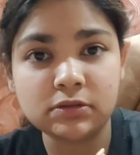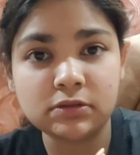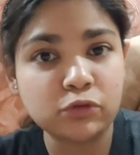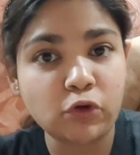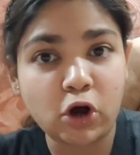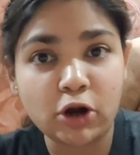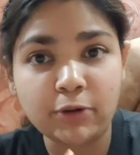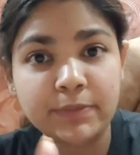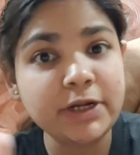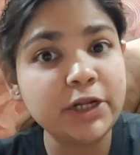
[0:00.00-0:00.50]

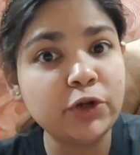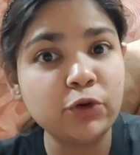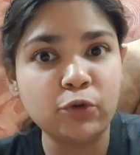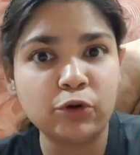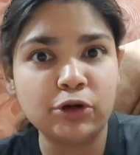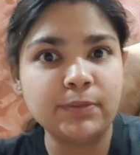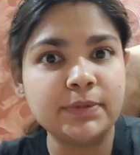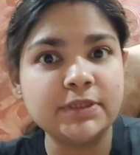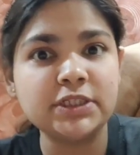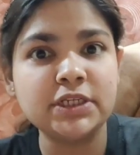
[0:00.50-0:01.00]
नॉर्मली
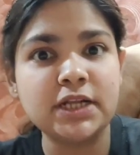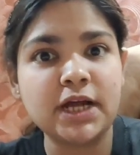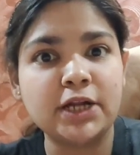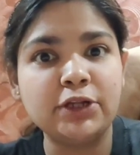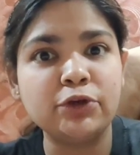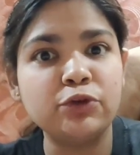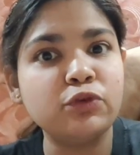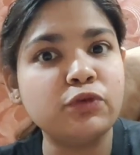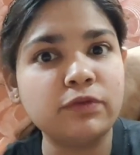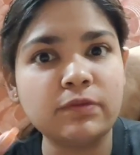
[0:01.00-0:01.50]
रोड पर चलानी
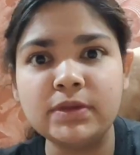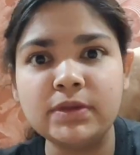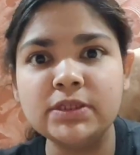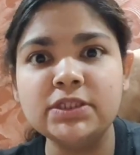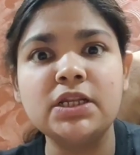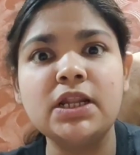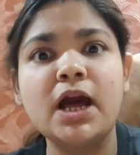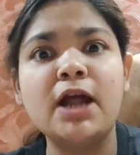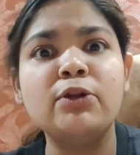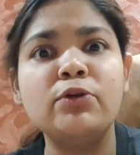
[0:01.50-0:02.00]
हो तो फिर मैं
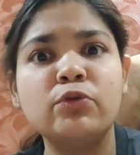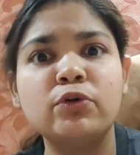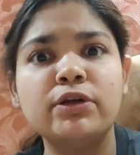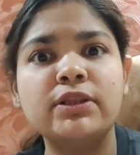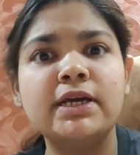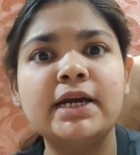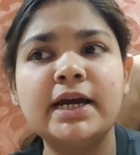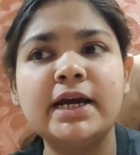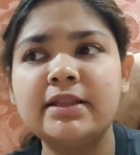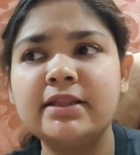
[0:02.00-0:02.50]
चला लूँ कोई
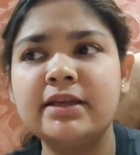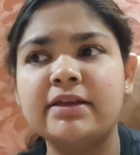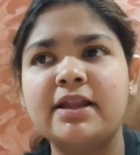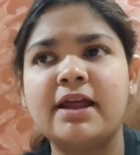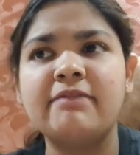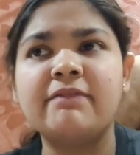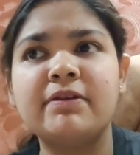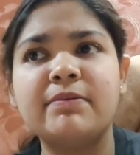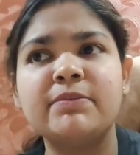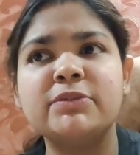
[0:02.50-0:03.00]
दिक्कत नहीं
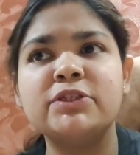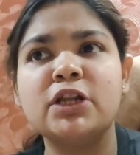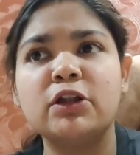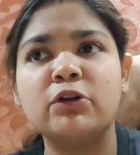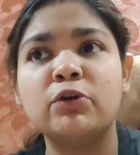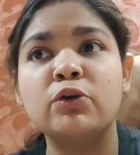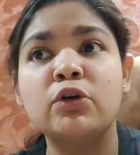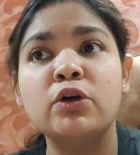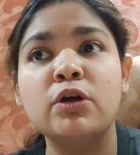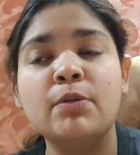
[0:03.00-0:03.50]
ट्रैफिक में चला लूँ
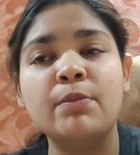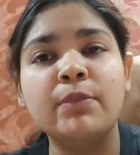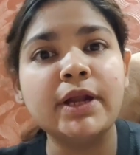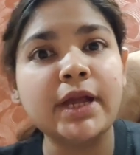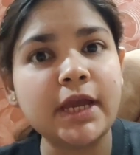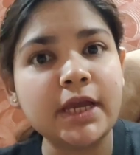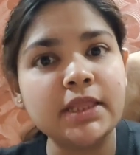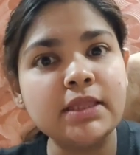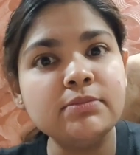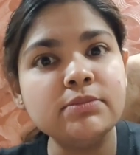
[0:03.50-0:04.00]
बट
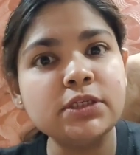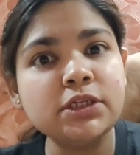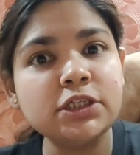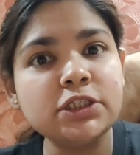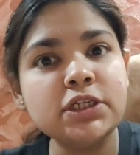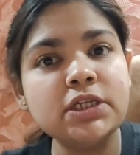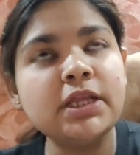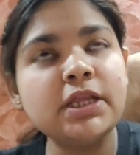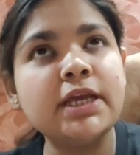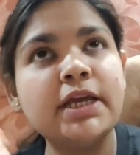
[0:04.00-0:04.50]
एकदम से
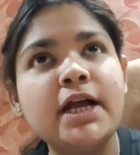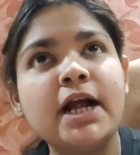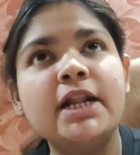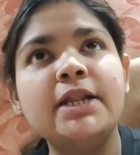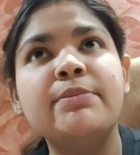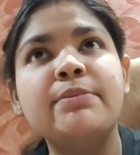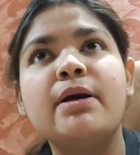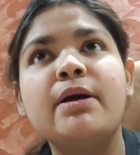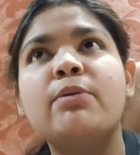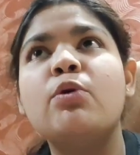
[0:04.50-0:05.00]
किसी नई
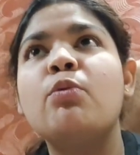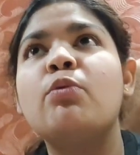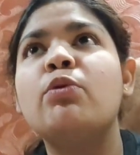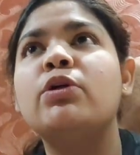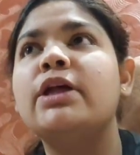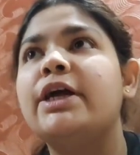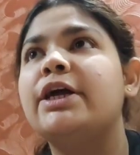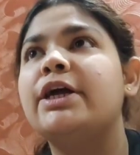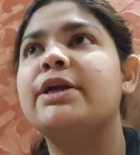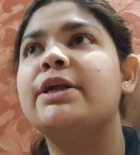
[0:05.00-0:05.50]
गाड़ी में आपको
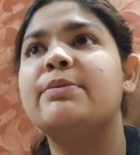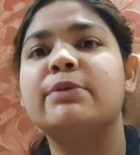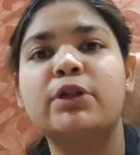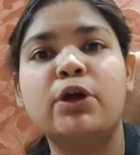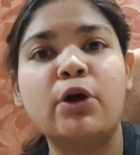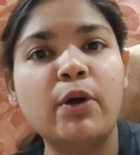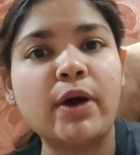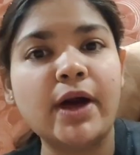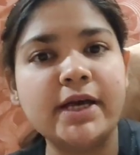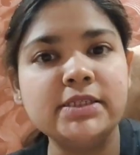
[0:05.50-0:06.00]
बोले एट
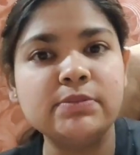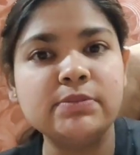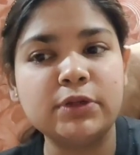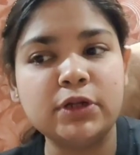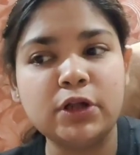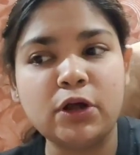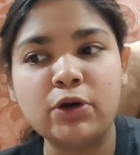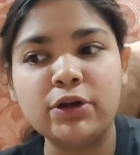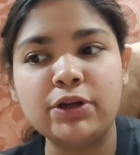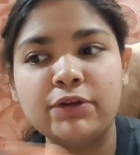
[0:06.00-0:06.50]
बनाओ एस
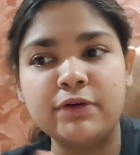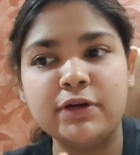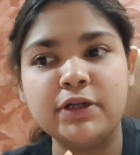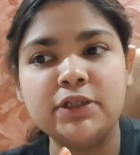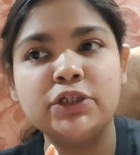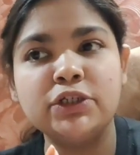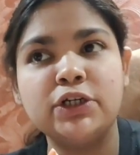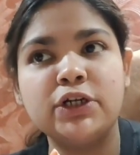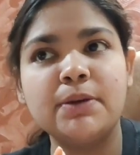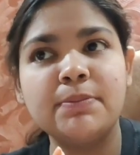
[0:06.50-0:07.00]
बनाओ
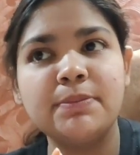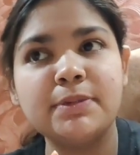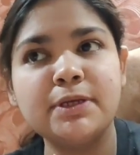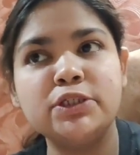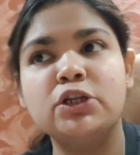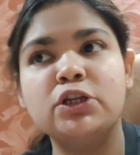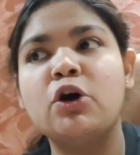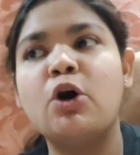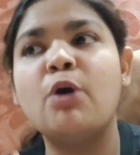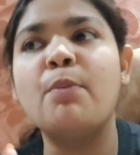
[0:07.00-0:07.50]
रिवर्स करके
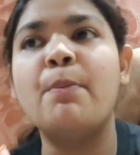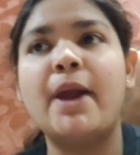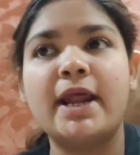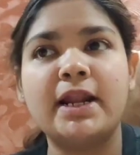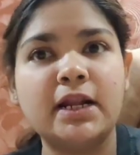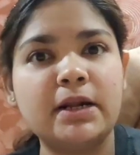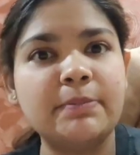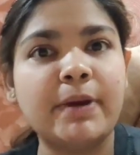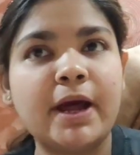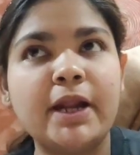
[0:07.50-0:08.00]
पीछे लाओ
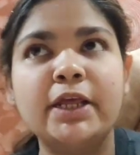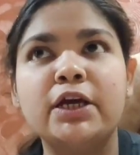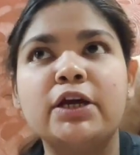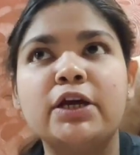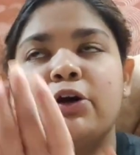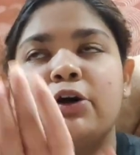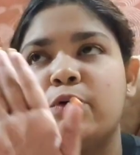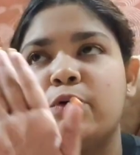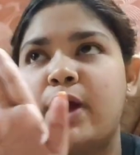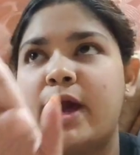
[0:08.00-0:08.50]
पैरल पार्किंग
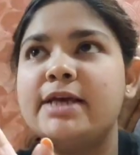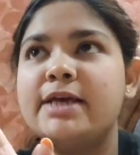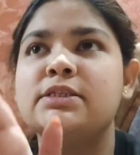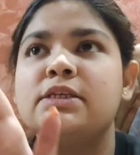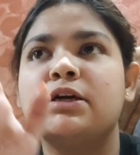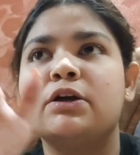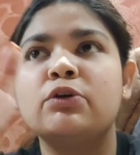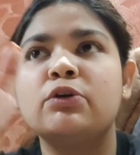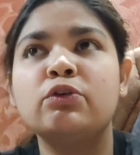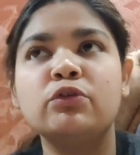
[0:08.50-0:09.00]
करो
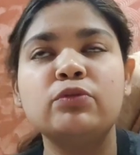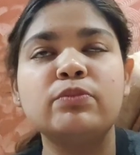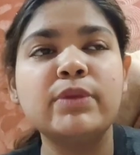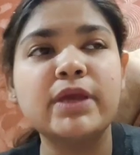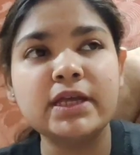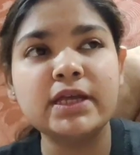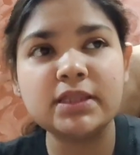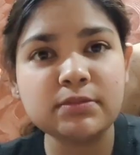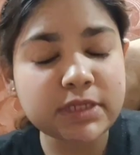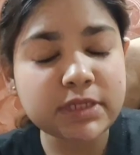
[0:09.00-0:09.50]
ऐसे करो तो मैं
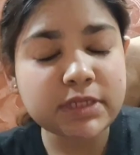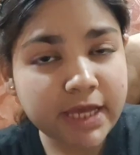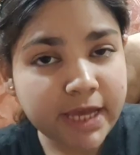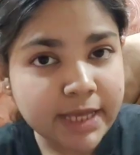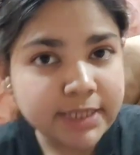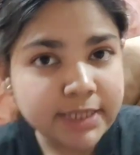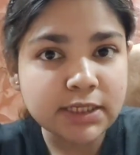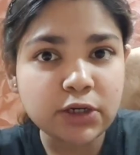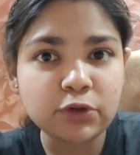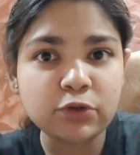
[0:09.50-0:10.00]
एकदम से
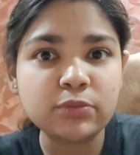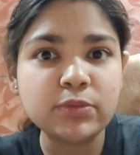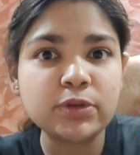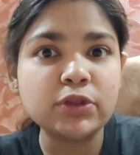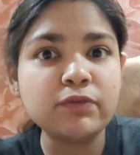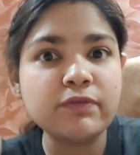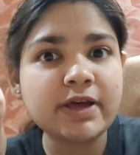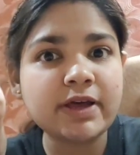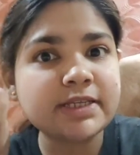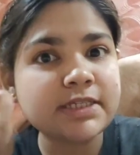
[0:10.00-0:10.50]
कैसे करूँ मैं
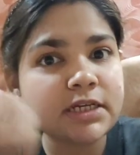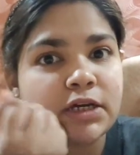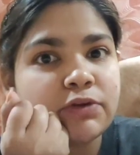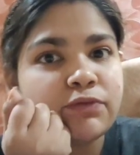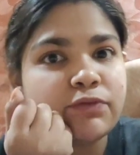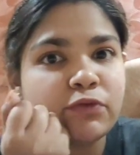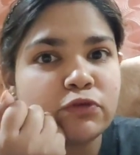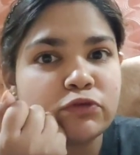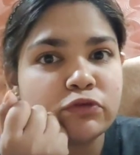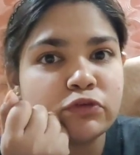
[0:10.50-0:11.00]
तो वैसे ही
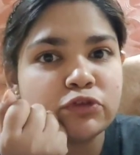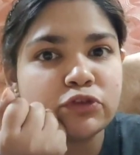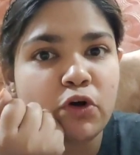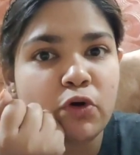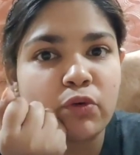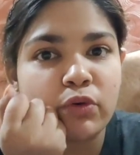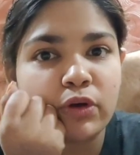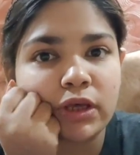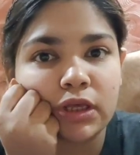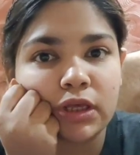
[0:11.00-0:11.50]
कन्फ्यूज़ हो
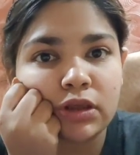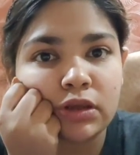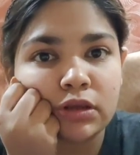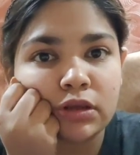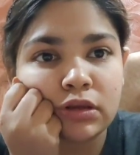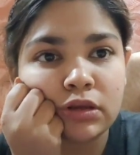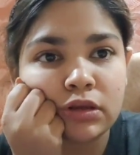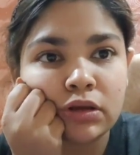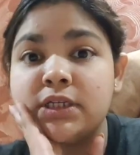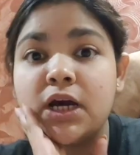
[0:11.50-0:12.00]
जाऊँगी
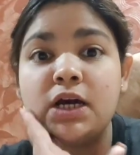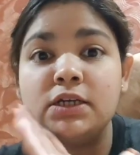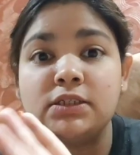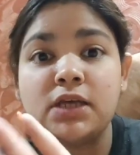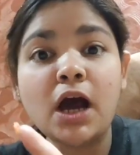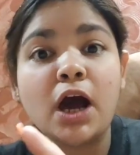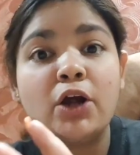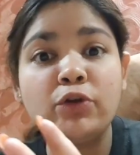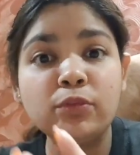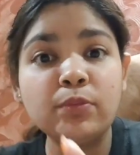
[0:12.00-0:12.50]

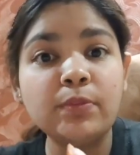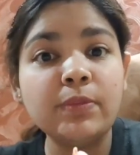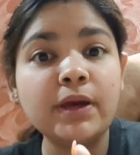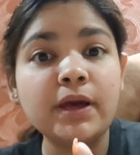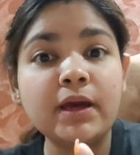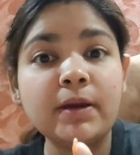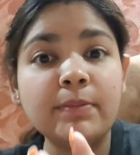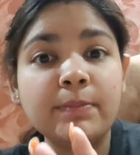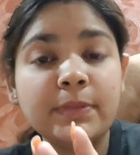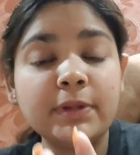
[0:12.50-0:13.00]
चार रुपये
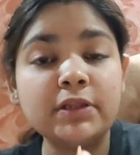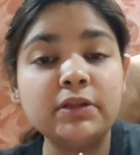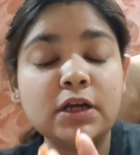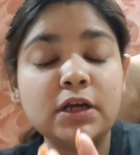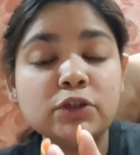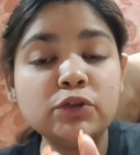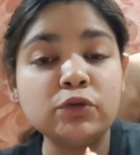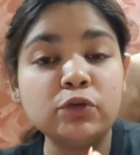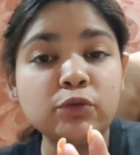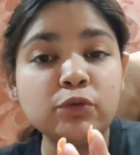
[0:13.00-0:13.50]

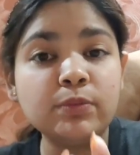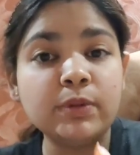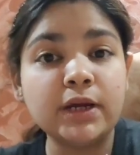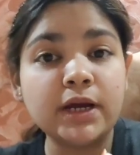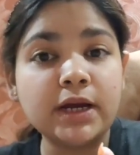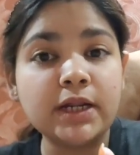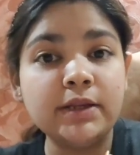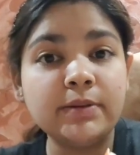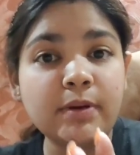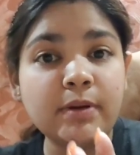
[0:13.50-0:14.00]
पंद्रह सौ रुपये करीब